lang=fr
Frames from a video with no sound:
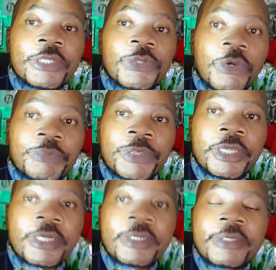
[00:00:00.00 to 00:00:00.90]
de
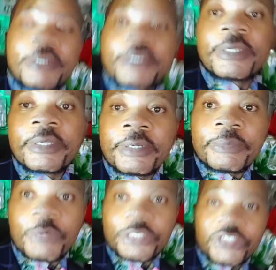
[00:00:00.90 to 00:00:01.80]
dormir,
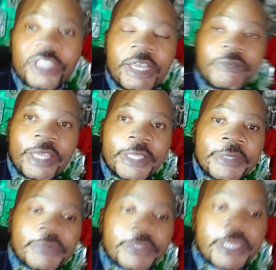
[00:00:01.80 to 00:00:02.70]
moi, je travaille.
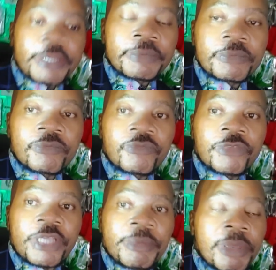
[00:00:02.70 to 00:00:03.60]
OK
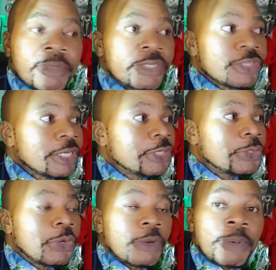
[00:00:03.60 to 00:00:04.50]
Il y a même les gens qui
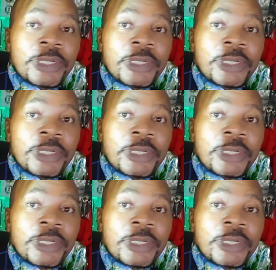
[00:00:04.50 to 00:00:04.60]
dorment